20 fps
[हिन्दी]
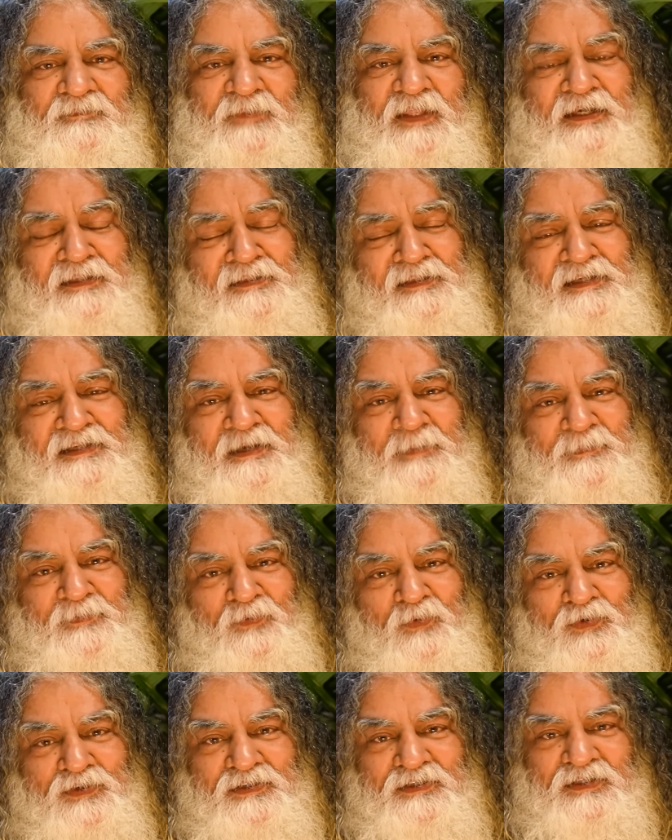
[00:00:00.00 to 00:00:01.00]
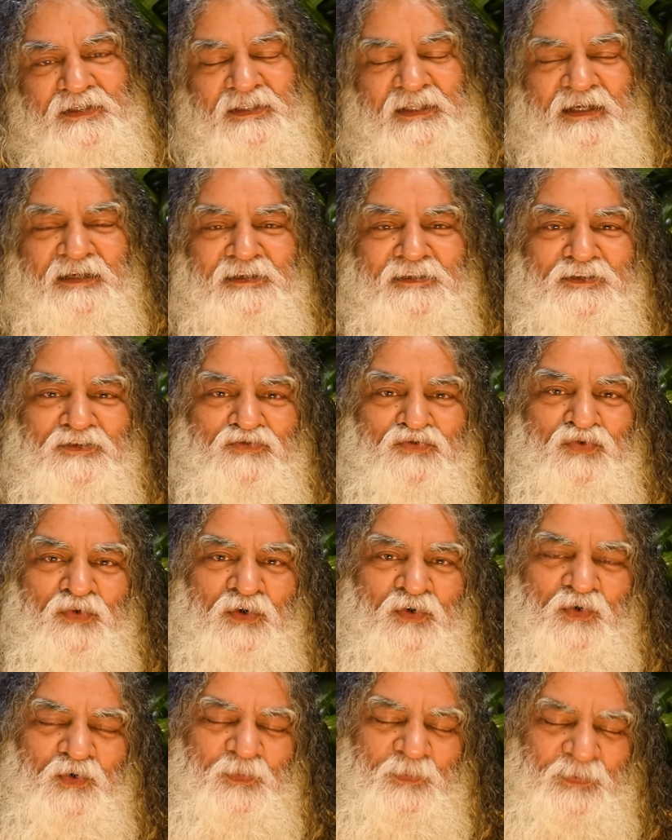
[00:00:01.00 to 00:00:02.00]
कहते हैं जब वो चिदानंद
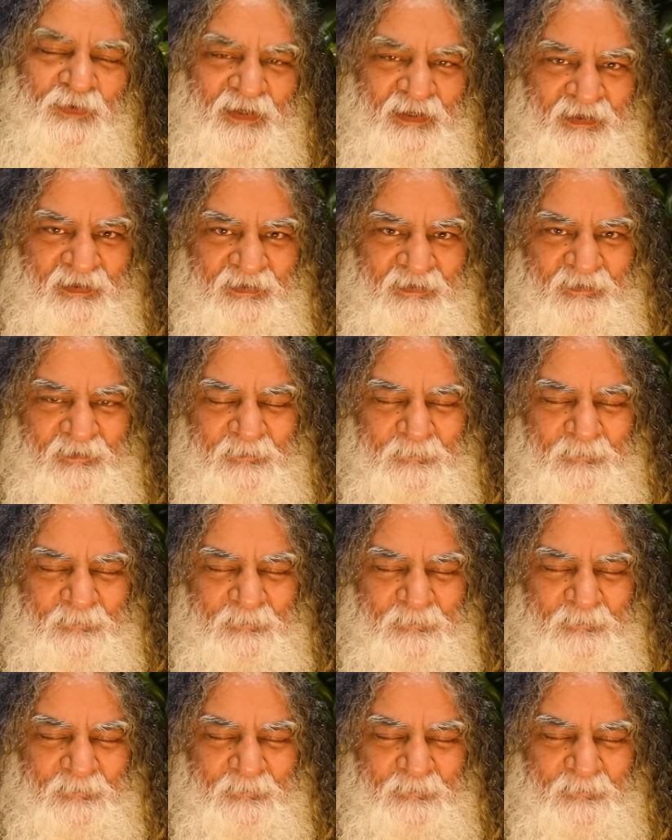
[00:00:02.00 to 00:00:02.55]
स्वरूप हैं